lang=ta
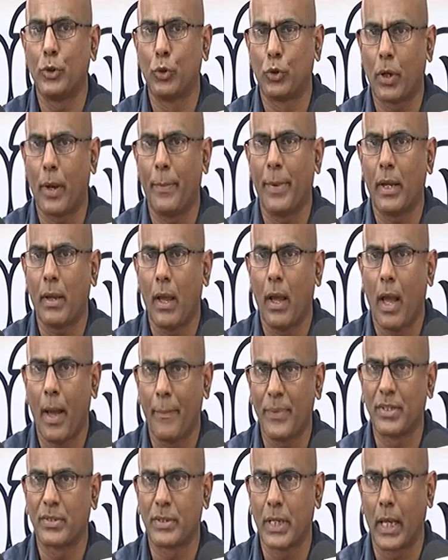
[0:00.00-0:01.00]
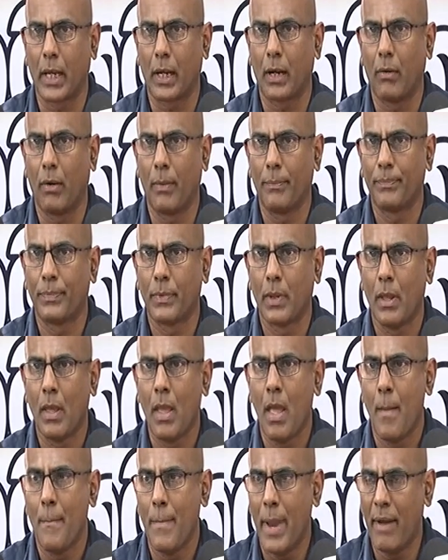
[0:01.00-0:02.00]
போகும் அத்துடன் இரண்டு
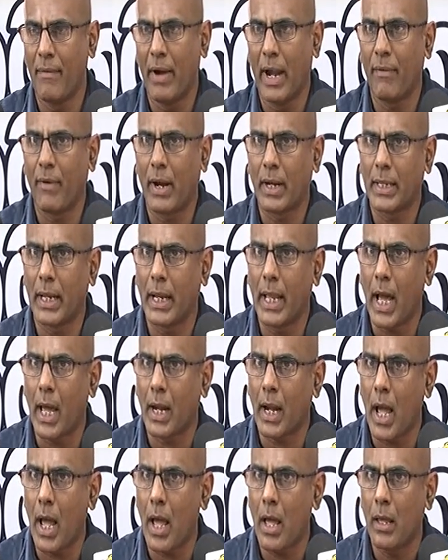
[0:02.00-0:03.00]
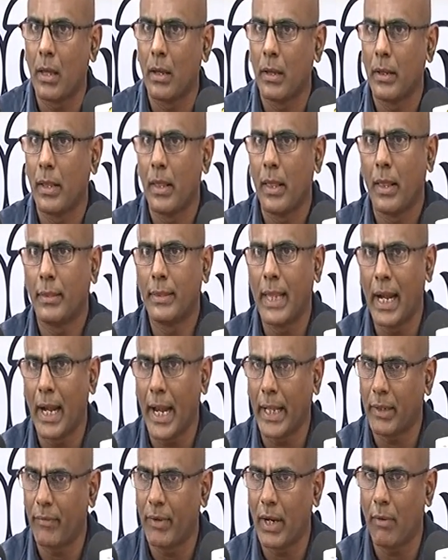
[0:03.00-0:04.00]
நாட்களில் மின் உற்பத்தி நிலையங்களில் மின்சாரம்
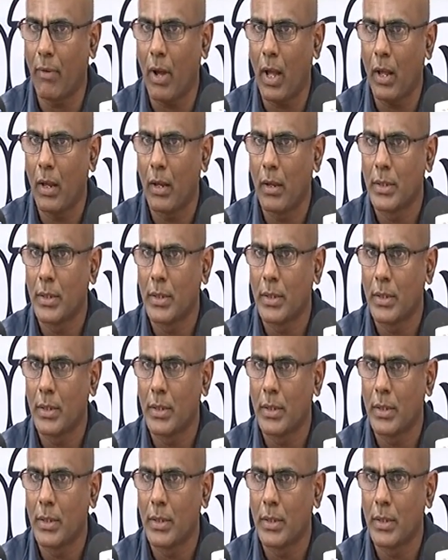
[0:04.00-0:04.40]
இல்லாமல் போகும்